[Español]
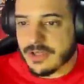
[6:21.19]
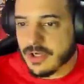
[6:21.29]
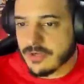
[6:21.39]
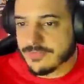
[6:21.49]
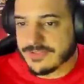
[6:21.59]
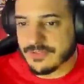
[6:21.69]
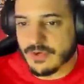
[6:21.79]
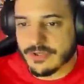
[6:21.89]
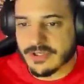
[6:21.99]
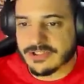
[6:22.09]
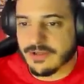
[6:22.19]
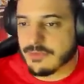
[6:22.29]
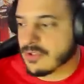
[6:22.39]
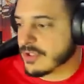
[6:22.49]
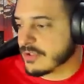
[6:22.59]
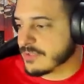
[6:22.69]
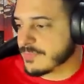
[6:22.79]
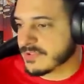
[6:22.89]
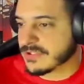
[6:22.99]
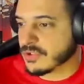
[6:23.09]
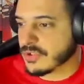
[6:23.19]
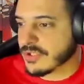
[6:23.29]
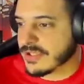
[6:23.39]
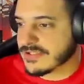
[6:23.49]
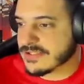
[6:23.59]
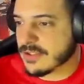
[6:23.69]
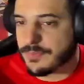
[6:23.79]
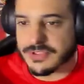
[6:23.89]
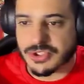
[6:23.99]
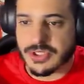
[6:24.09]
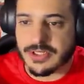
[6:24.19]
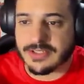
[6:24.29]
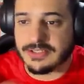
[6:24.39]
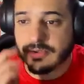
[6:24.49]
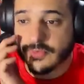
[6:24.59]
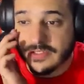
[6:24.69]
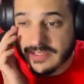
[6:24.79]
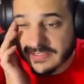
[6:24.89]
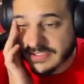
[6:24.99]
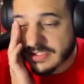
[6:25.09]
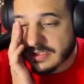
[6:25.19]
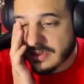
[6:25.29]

Obviamente. Bueno, gente, vamos a lo que nos importa a todos, que es personajes que tiene Weakless.